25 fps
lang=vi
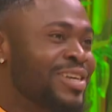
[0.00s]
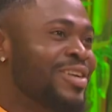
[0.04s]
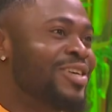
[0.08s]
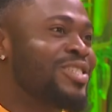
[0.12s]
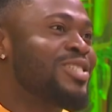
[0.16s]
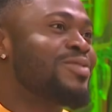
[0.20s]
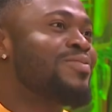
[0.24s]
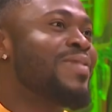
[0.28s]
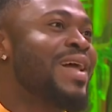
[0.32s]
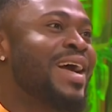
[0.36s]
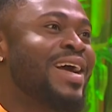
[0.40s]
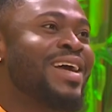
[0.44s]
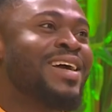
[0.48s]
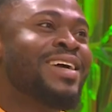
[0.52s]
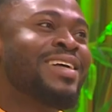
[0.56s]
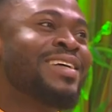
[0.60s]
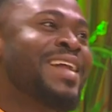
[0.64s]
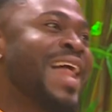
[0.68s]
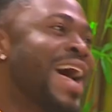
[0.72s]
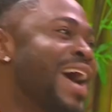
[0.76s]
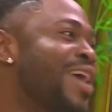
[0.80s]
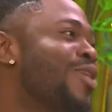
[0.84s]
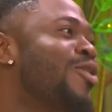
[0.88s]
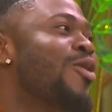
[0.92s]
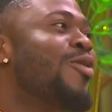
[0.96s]
nói chung là
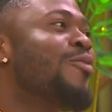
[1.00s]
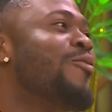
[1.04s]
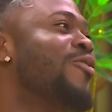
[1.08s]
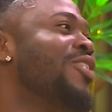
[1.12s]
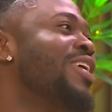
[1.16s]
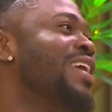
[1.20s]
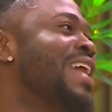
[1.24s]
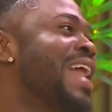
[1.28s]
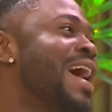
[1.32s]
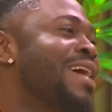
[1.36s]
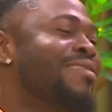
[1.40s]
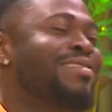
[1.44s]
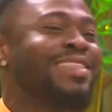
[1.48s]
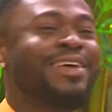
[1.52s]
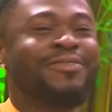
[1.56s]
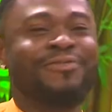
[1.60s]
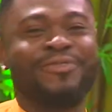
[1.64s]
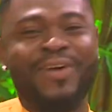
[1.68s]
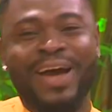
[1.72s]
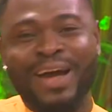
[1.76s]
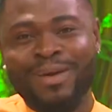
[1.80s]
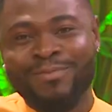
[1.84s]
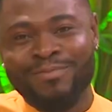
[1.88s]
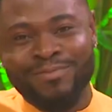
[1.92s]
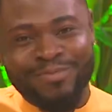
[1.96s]
đã không muốn làm thì
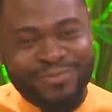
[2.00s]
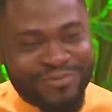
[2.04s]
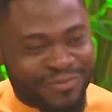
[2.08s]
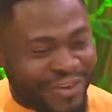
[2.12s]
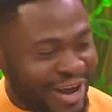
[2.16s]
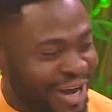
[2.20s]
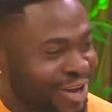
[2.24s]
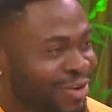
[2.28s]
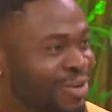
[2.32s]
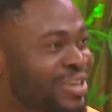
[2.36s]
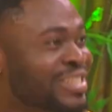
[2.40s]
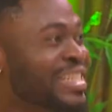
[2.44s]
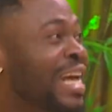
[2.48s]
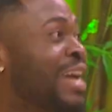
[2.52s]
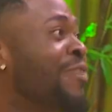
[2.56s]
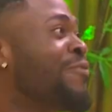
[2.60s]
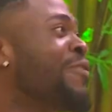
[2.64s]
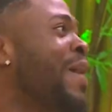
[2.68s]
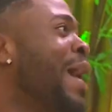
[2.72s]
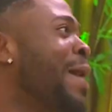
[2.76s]
phải Đúng phải rồi. có giải